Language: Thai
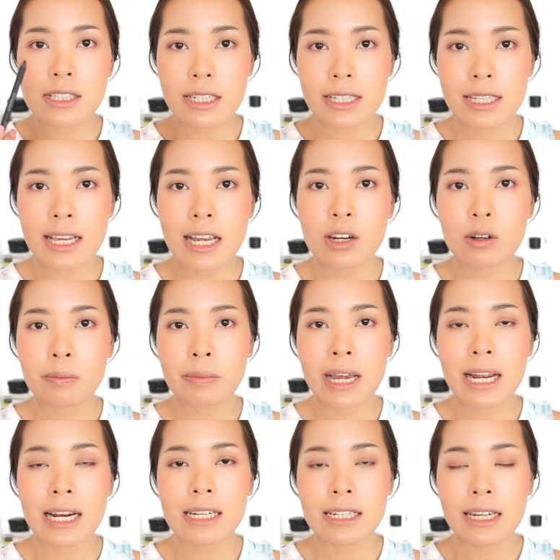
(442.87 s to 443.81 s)
ก็จะเขียนลง
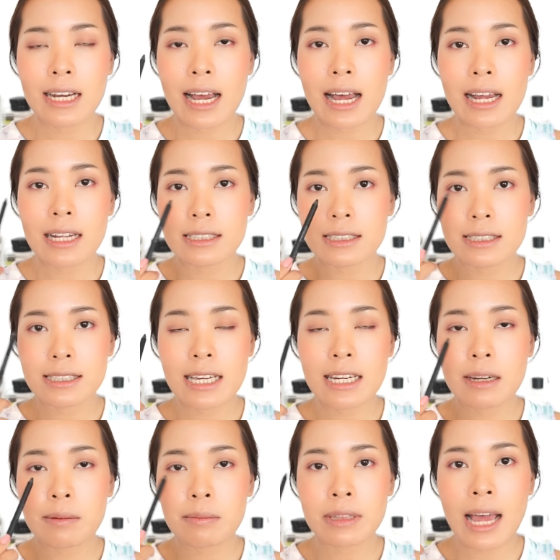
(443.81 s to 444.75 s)
ไปเลยนะคะ เส้
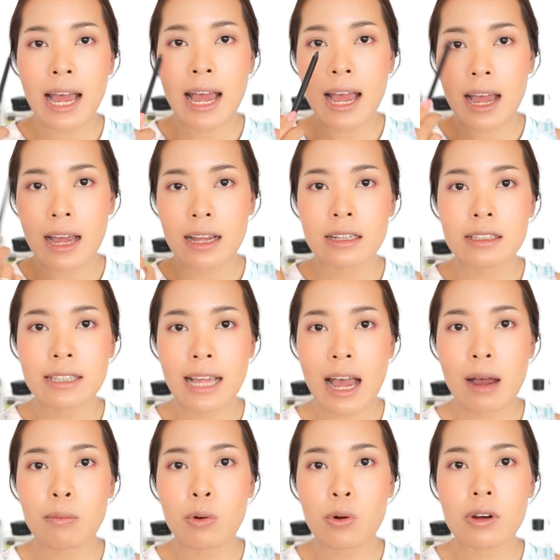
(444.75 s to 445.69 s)
นน้ำตา
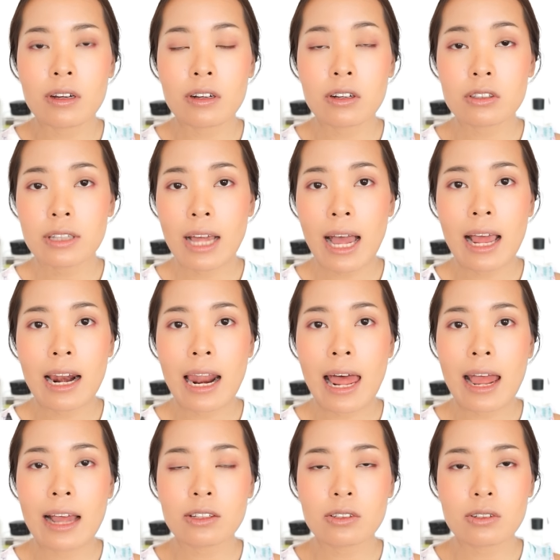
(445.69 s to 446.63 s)
ตาบนแล้วก็ตา
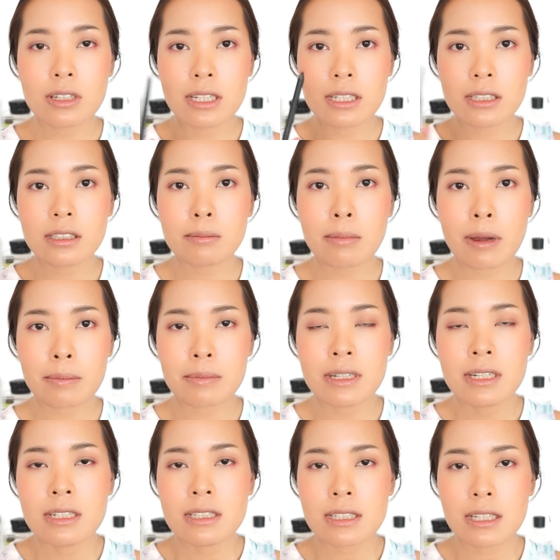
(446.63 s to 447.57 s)
ล่างตัวนี้คือแบบ
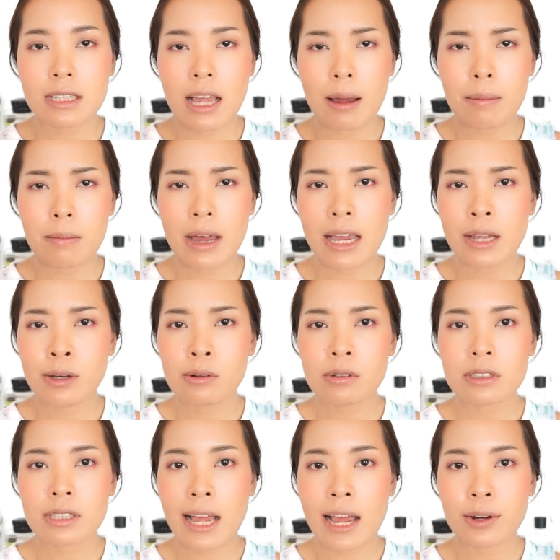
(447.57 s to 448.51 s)
จะทำให้ด
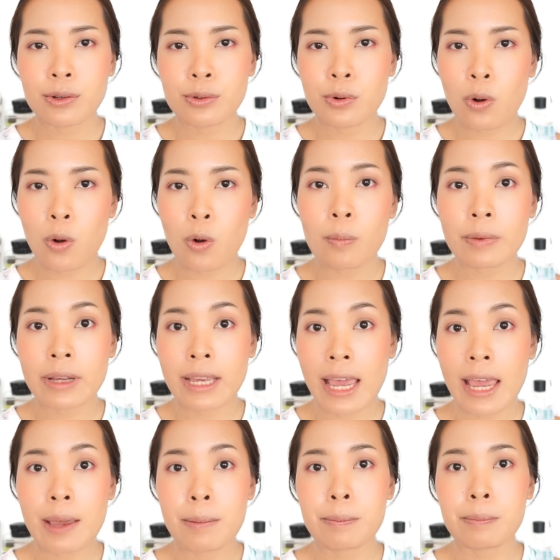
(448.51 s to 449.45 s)
วงตาดูคม
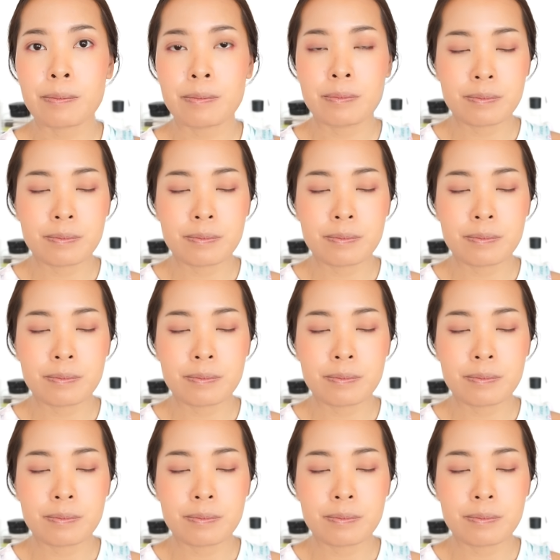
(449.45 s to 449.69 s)
เข้ม